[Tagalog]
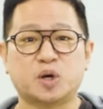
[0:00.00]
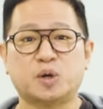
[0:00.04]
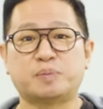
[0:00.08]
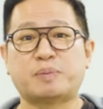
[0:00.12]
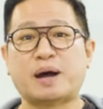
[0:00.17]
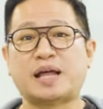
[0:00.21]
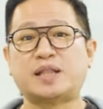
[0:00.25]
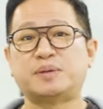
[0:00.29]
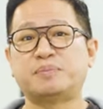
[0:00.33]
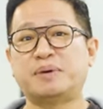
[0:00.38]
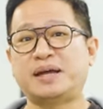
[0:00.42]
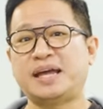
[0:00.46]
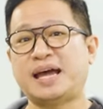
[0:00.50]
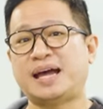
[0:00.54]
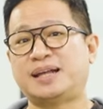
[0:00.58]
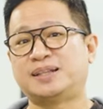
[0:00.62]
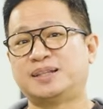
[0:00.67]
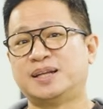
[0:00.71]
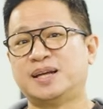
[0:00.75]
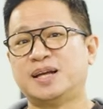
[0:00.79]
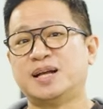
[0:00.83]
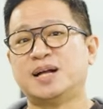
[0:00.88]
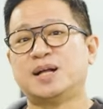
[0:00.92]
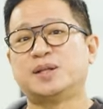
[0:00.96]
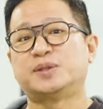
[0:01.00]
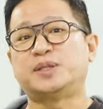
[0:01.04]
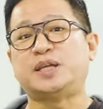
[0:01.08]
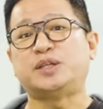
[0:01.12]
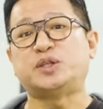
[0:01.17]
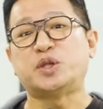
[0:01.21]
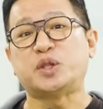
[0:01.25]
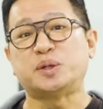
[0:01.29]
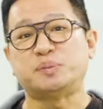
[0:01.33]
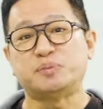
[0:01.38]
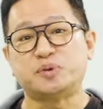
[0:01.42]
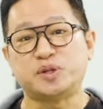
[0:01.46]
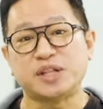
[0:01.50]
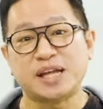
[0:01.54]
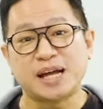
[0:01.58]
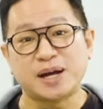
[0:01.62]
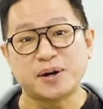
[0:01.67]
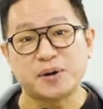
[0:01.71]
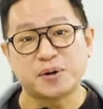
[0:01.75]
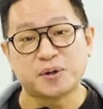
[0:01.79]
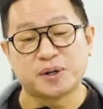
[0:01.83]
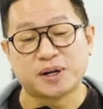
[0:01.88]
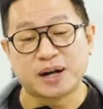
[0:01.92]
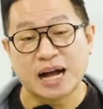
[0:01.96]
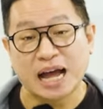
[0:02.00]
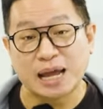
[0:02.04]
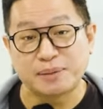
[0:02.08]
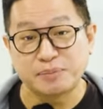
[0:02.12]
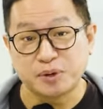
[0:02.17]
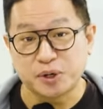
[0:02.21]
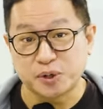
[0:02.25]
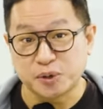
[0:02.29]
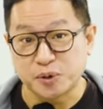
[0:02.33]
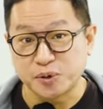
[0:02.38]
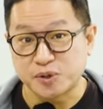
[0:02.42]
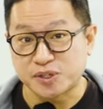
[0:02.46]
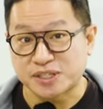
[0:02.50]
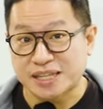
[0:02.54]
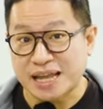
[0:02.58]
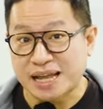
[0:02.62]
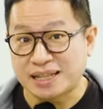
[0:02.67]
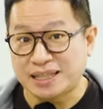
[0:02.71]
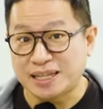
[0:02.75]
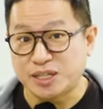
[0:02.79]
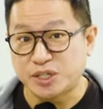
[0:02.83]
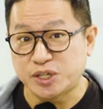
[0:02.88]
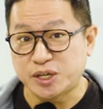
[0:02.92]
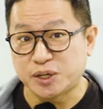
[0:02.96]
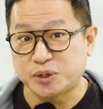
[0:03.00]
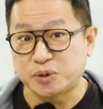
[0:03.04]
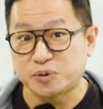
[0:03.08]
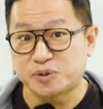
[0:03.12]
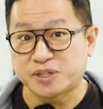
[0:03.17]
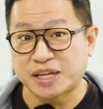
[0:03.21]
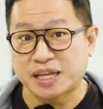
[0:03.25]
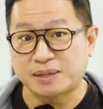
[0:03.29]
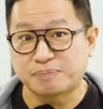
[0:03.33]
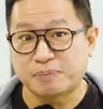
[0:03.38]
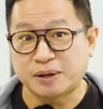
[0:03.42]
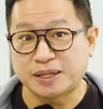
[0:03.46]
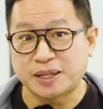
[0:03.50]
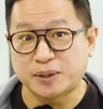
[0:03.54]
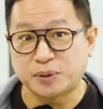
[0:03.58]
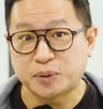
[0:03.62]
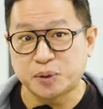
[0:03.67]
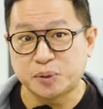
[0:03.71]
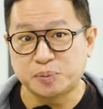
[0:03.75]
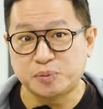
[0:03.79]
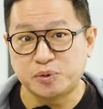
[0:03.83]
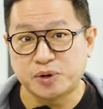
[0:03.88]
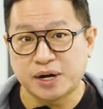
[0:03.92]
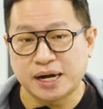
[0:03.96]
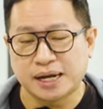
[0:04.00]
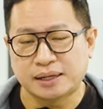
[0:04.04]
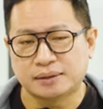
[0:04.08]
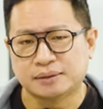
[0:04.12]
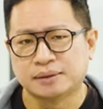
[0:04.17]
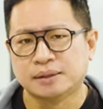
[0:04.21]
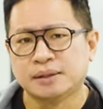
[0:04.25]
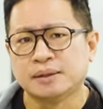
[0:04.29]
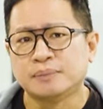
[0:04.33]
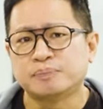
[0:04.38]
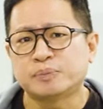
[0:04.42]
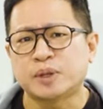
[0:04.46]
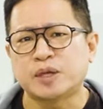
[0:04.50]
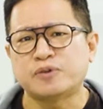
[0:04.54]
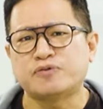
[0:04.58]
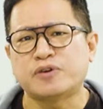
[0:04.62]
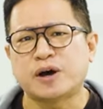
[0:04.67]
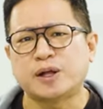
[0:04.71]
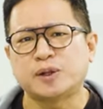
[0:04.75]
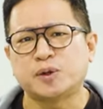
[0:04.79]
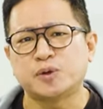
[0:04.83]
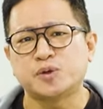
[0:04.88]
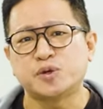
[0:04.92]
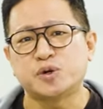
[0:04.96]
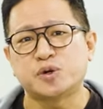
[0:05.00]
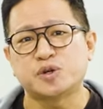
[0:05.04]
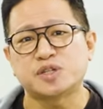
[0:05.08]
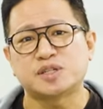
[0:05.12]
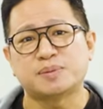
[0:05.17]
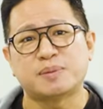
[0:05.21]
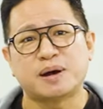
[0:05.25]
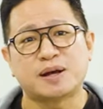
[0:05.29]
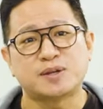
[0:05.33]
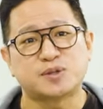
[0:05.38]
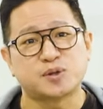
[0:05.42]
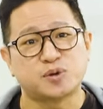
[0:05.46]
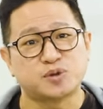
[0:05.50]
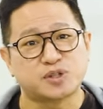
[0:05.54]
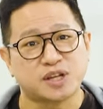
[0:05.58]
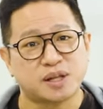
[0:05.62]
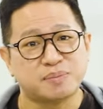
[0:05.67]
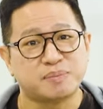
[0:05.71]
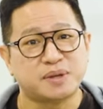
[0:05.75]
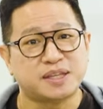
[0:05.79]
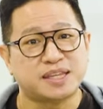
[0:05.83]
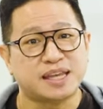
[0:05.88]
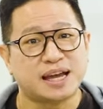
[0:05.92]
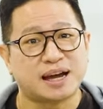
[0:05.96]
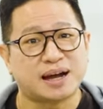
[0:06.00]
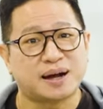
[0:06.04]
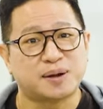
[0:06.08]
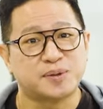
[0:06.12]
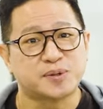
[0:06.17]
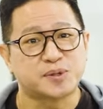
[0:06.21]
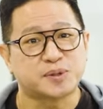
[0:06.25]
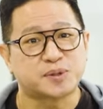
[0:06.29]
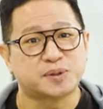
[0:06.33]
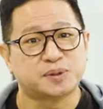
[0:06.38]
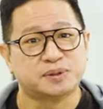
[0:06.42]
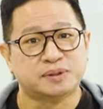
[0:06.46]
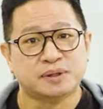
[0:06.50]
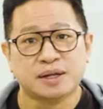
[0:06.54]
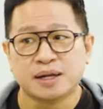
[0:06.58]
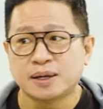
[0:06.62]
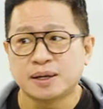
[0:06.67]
O paano ba yan? Dito na muna ako. I'm your host, Stanley Chin, yung senpai ng turbuhan. I-follow nyo ako sa mga social media accounts ko.